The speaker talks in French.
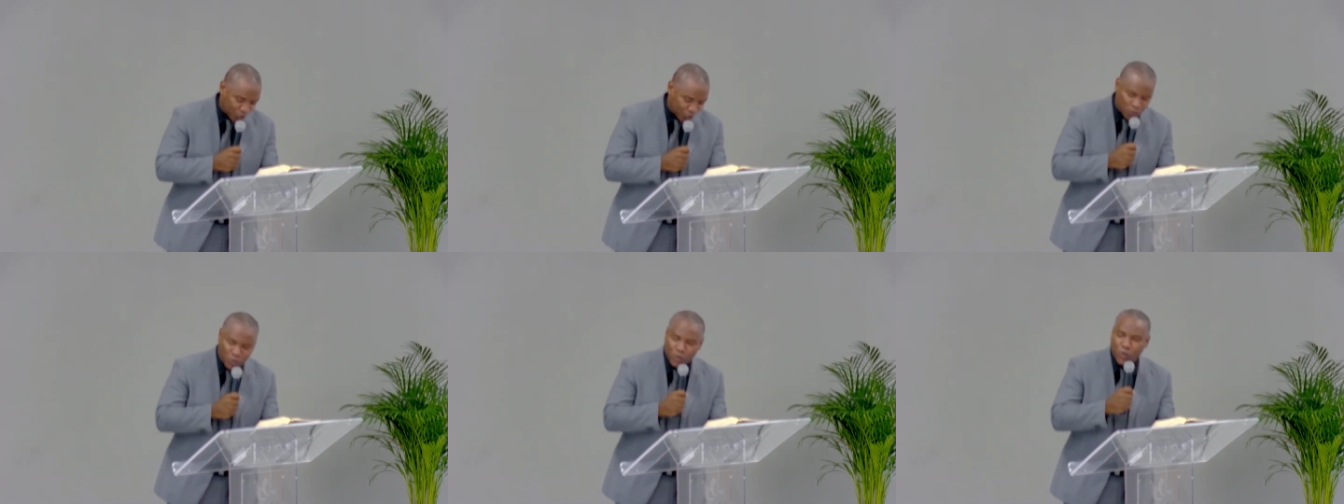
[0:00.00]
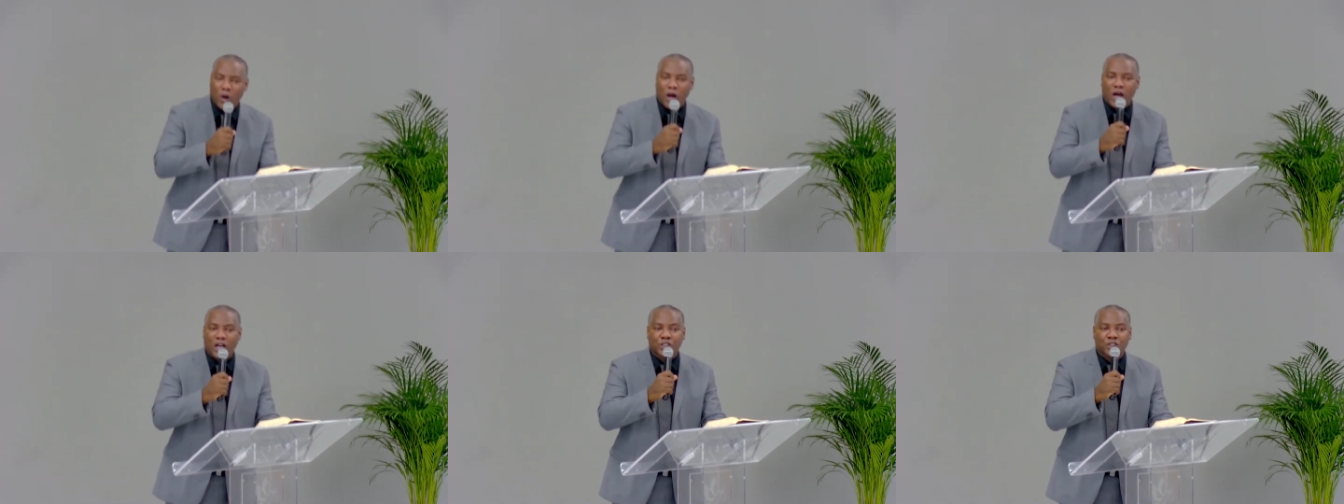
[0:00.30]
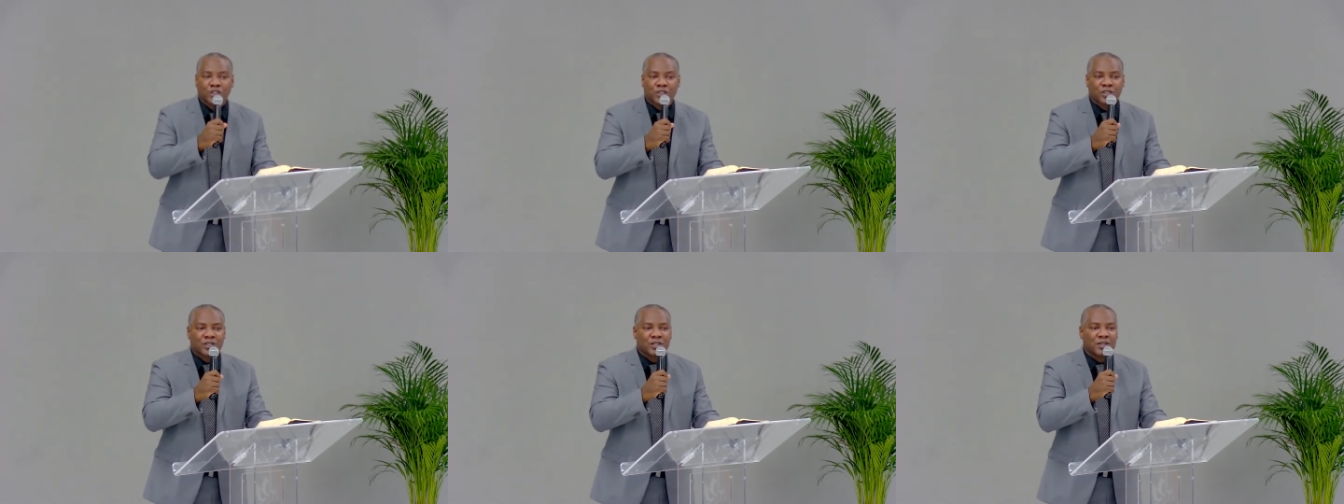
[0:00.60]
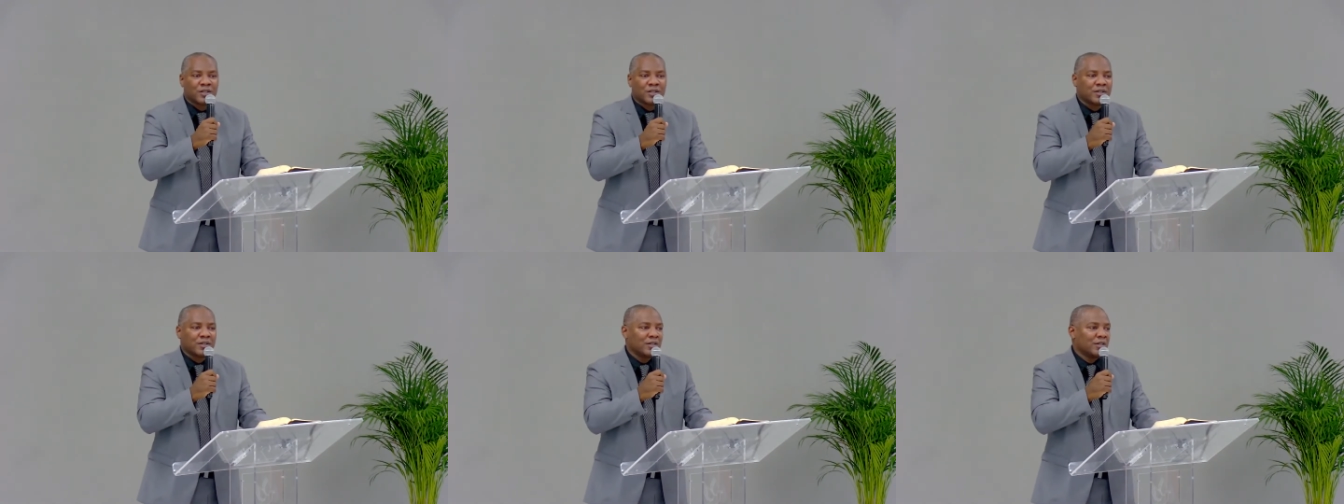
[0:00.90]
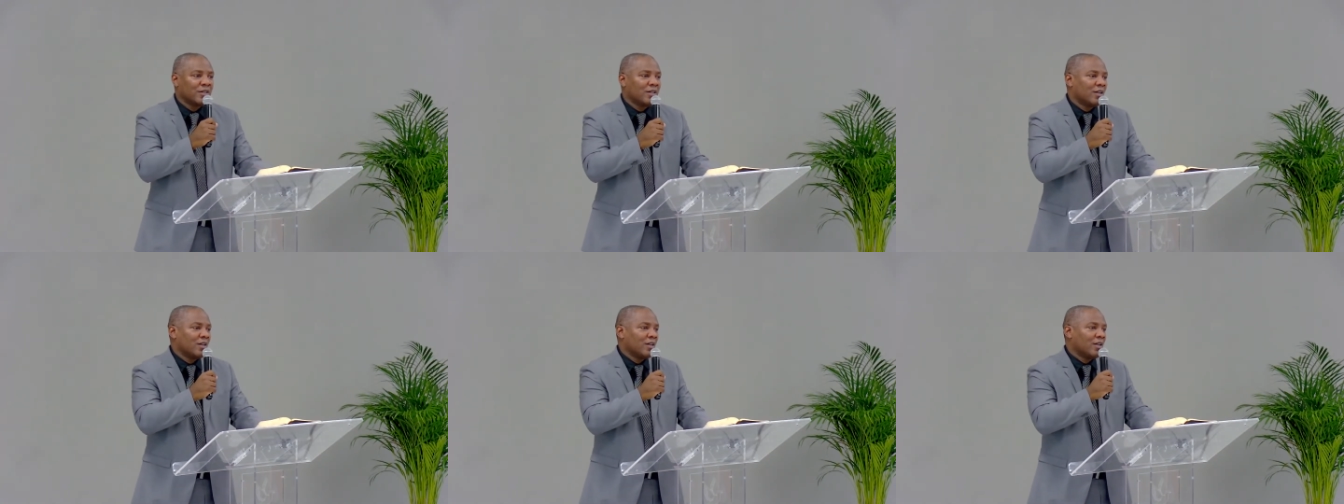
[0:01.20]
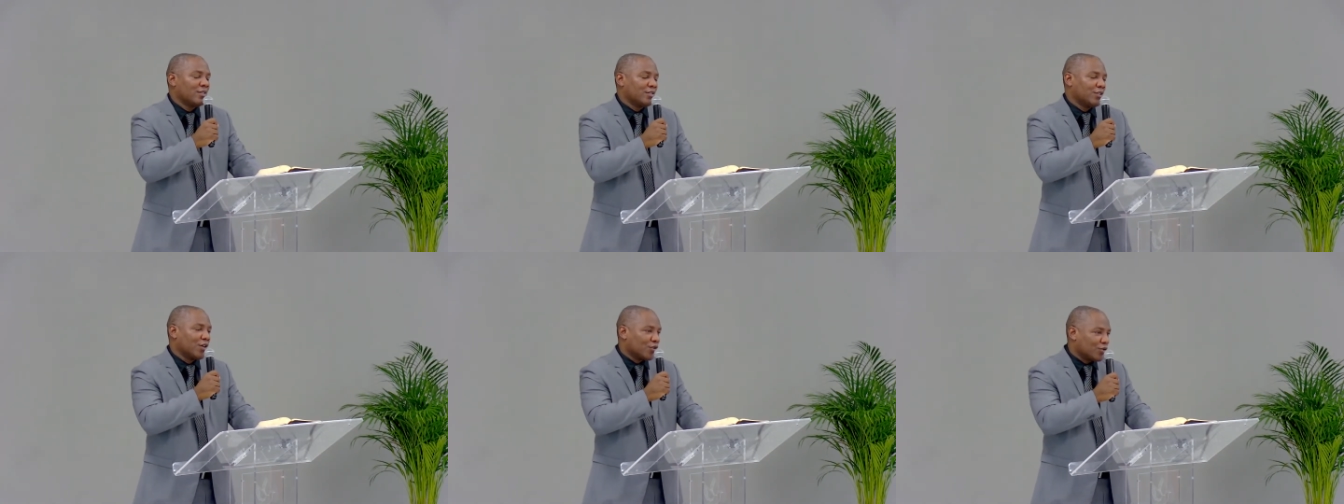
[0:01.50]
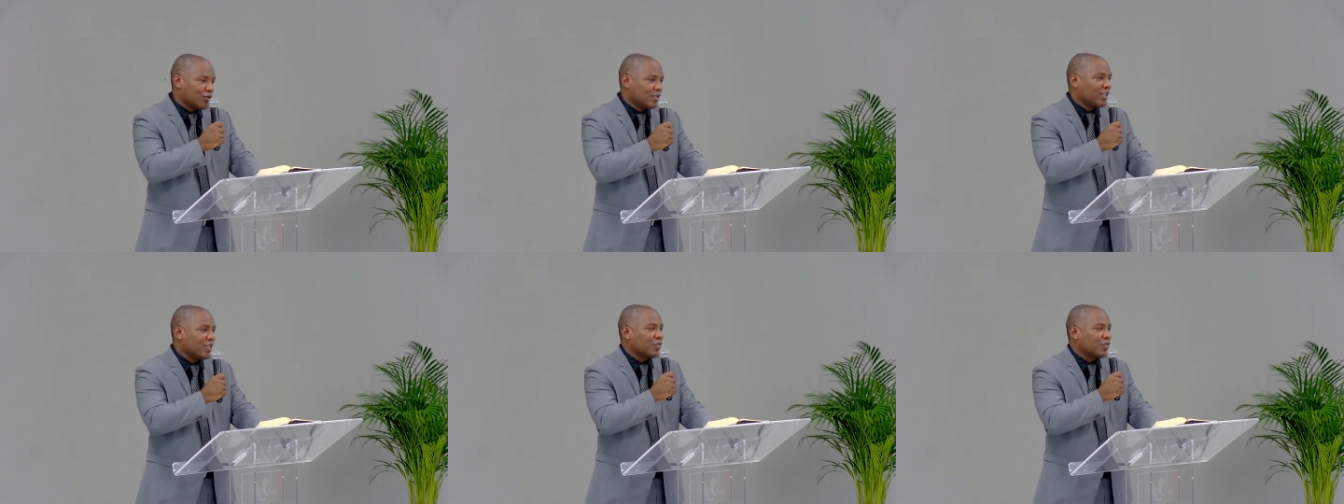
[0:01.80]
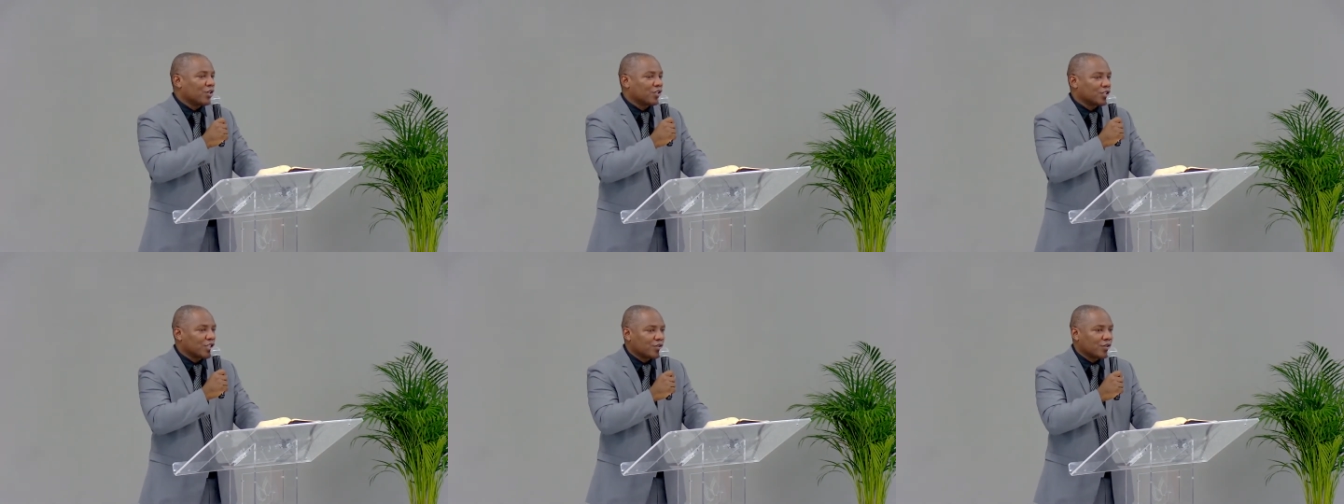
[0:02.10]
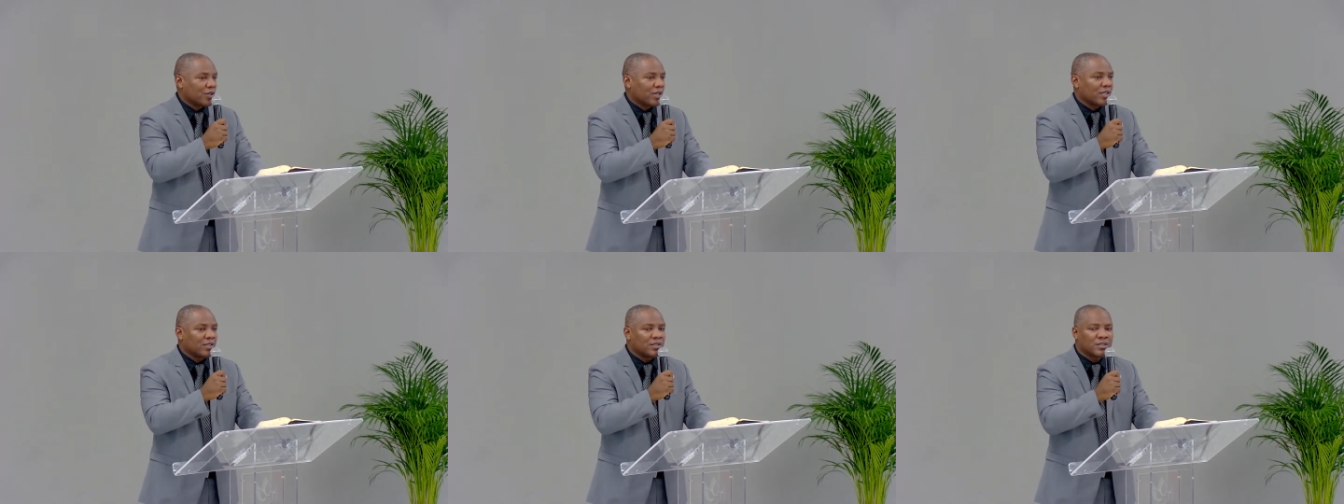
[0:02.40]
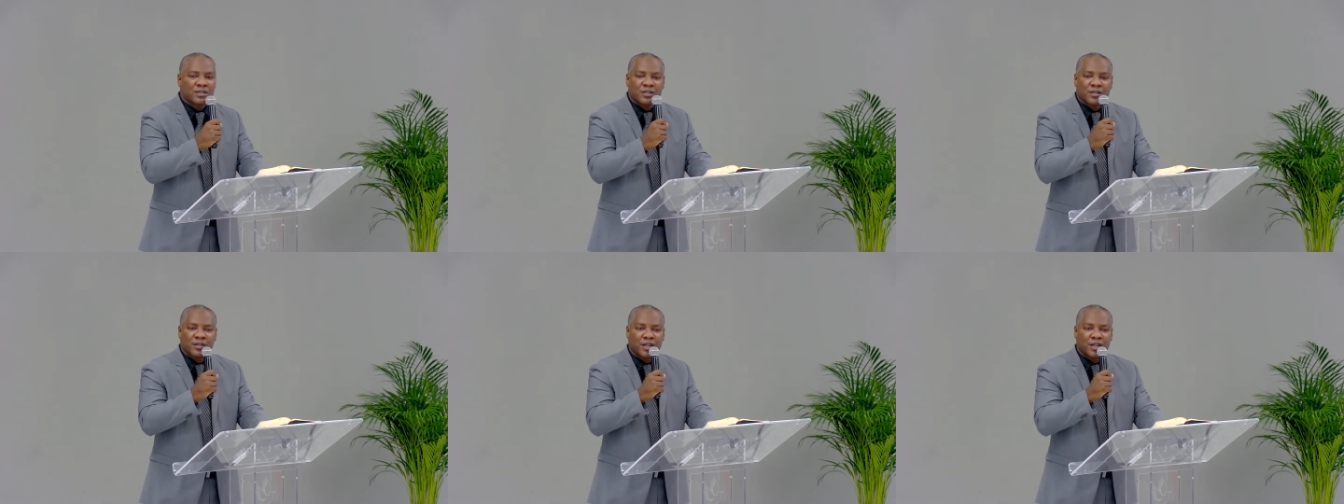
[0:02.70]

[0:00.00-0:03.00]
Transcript: courage dans le Seigneur Jésus-Christ.